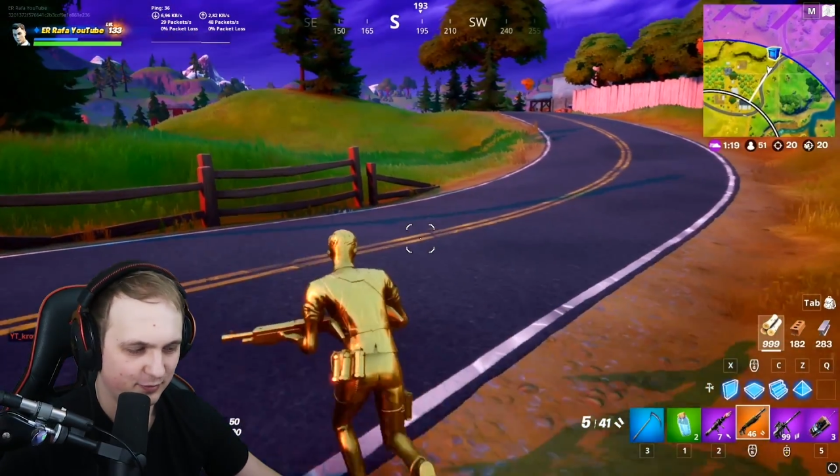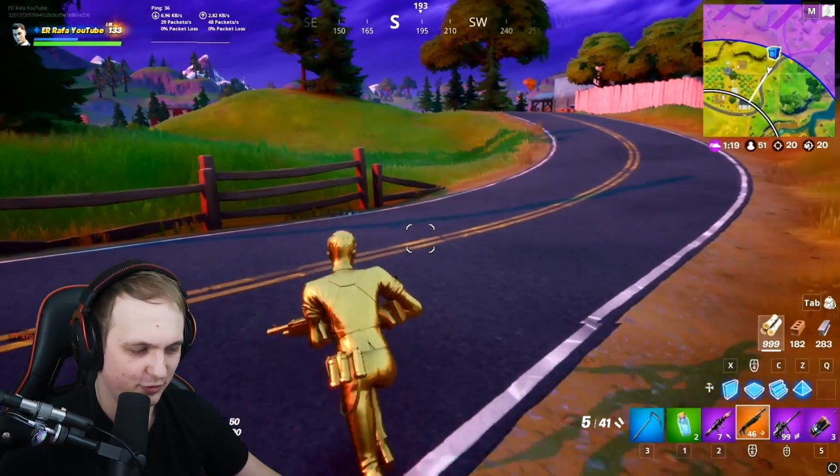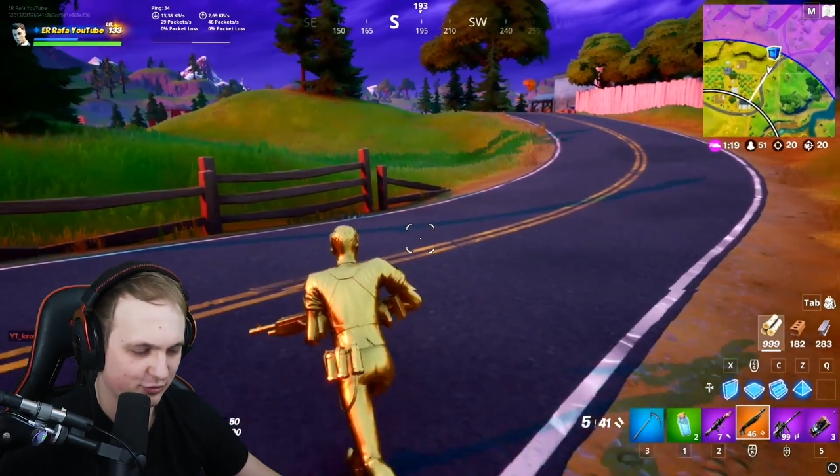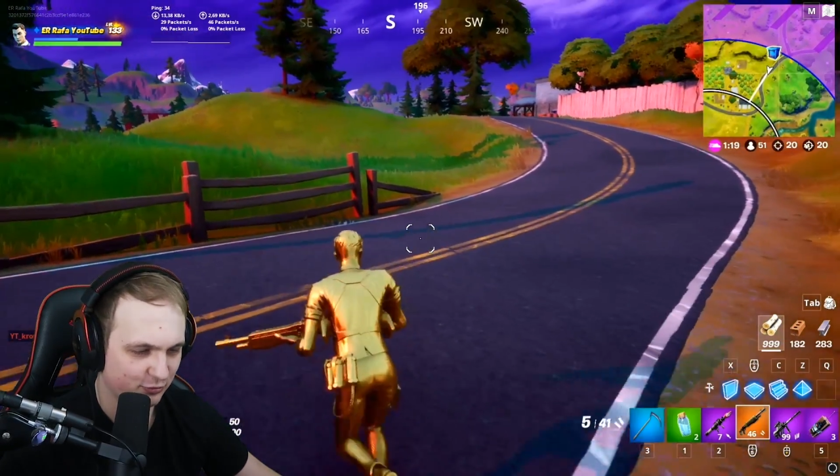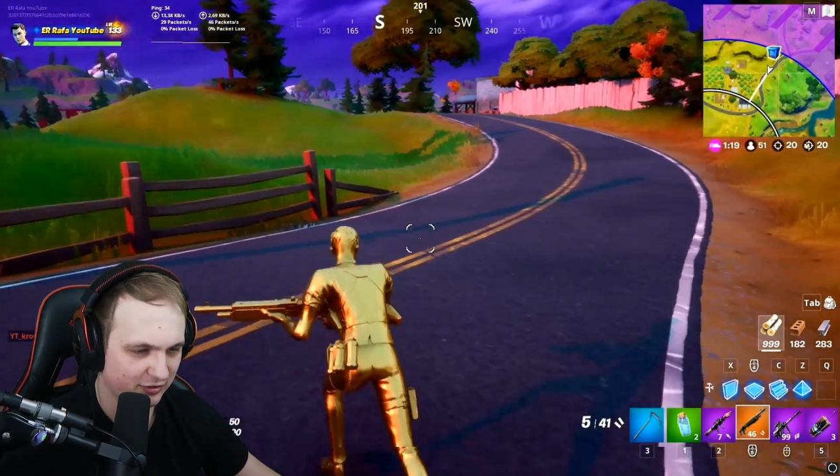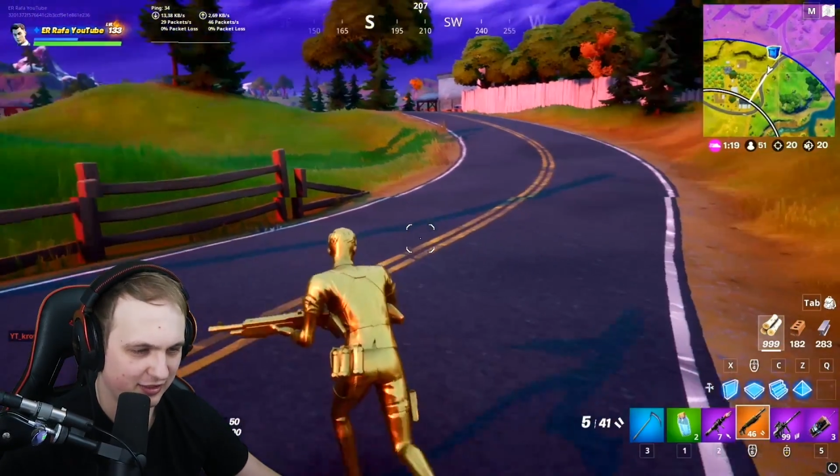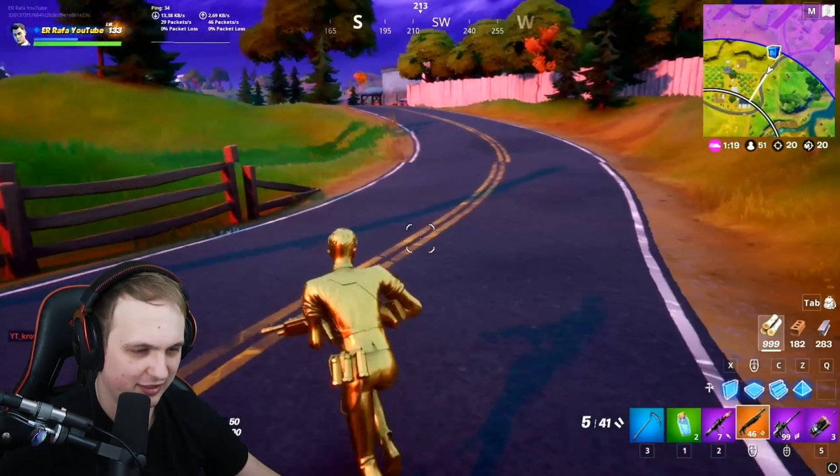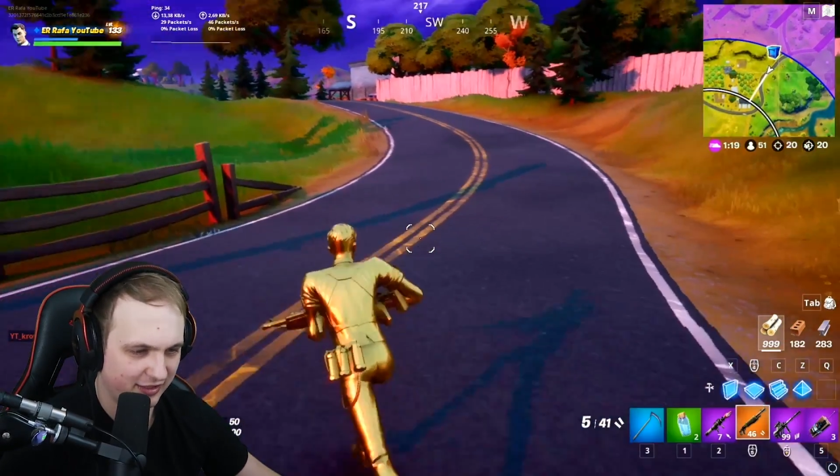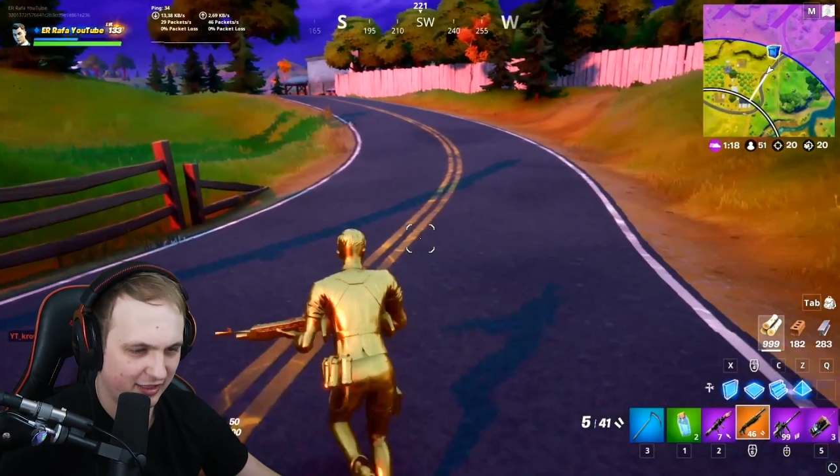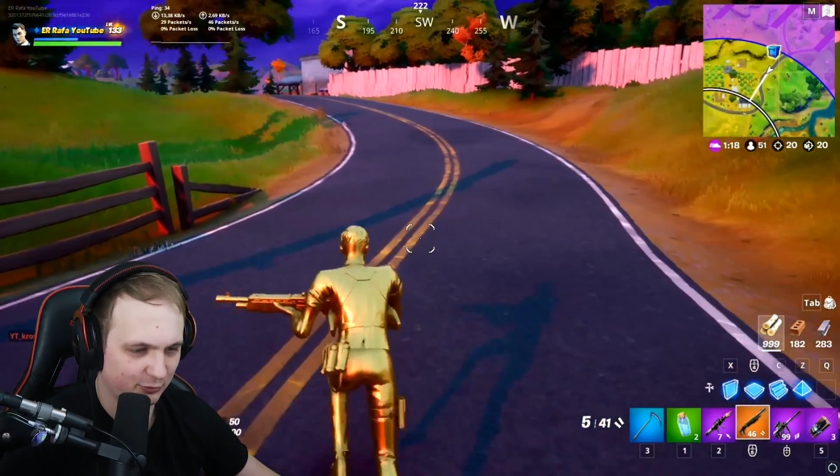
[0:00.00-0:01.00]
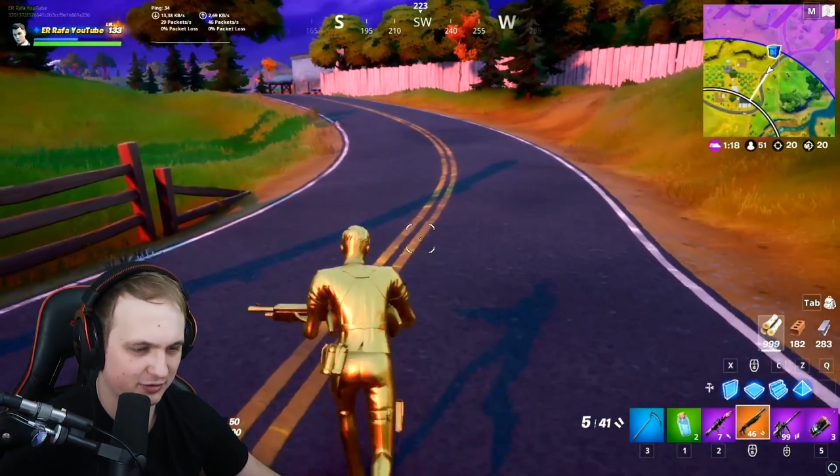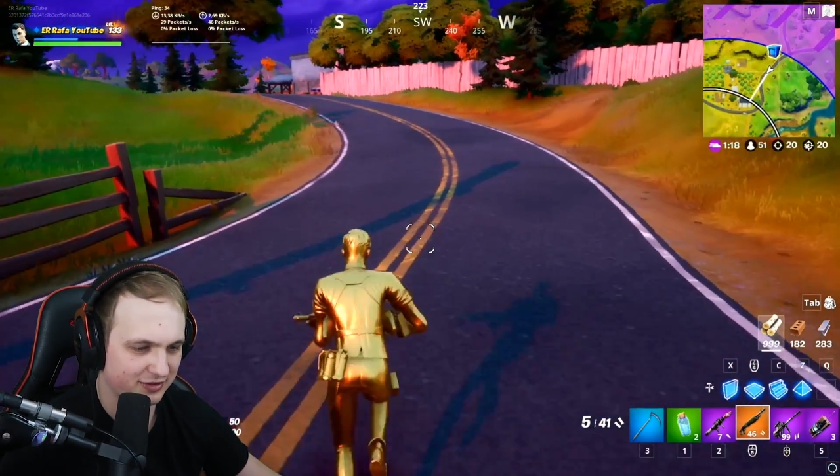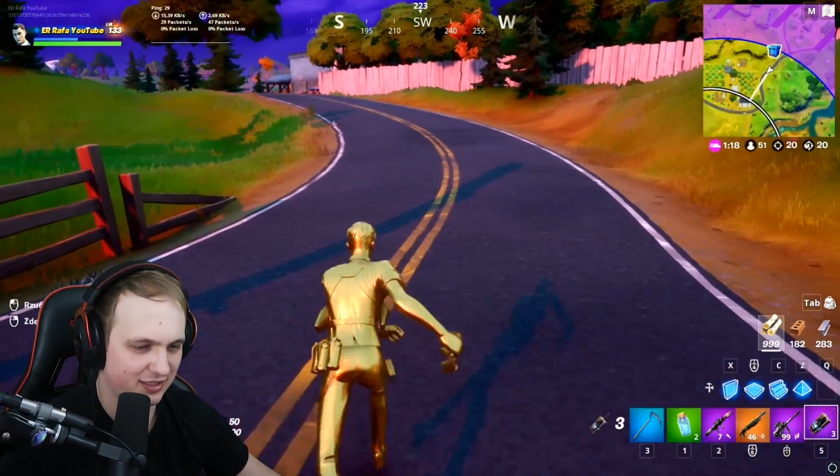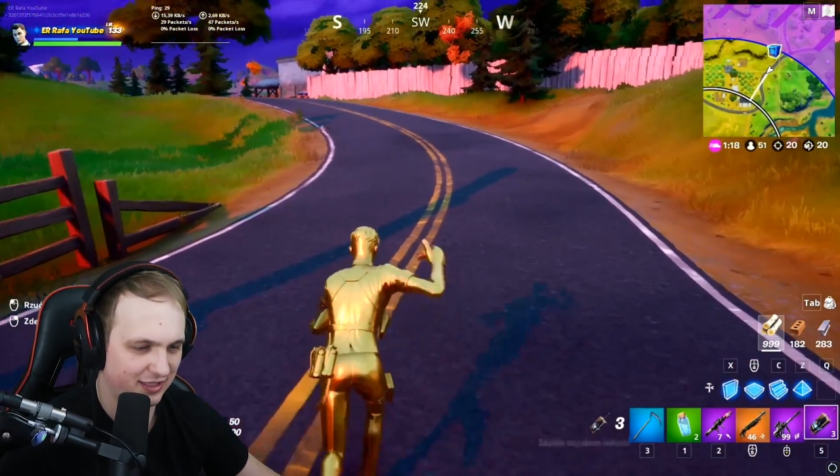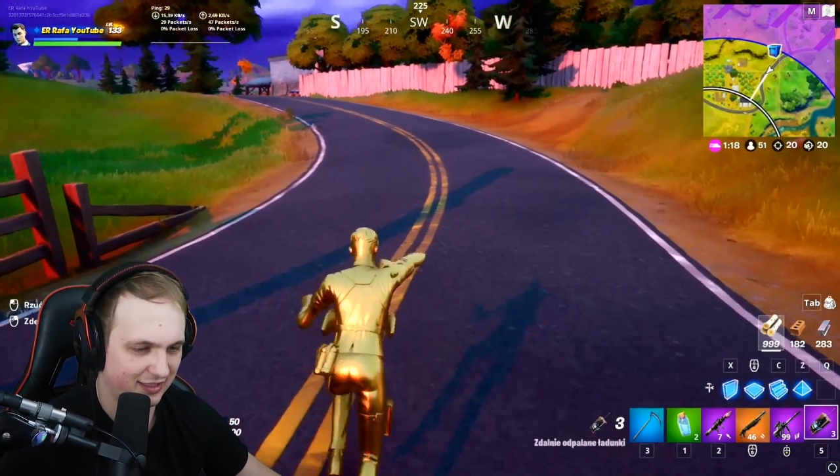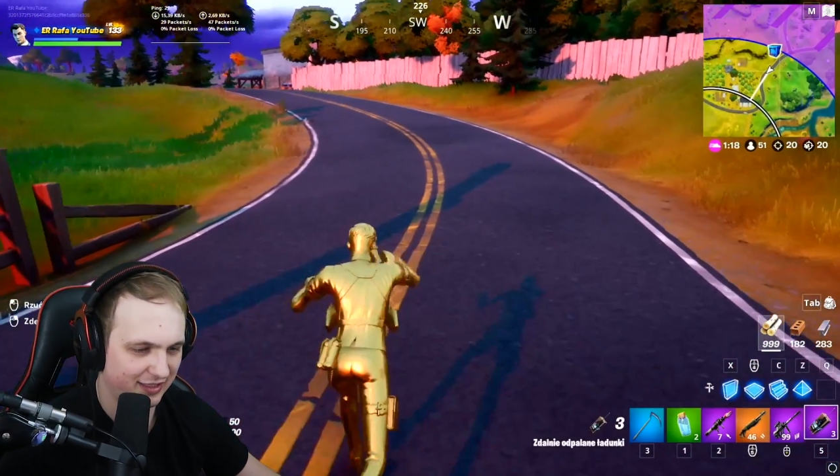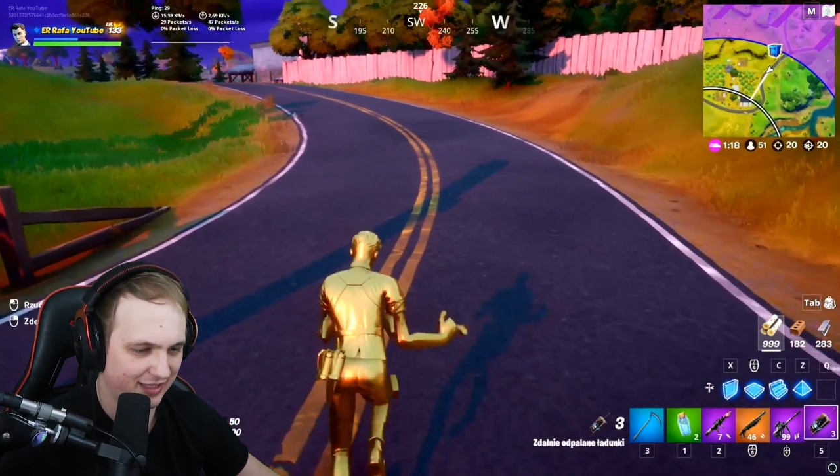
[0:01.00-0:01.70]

Po żółtej linii autostrady.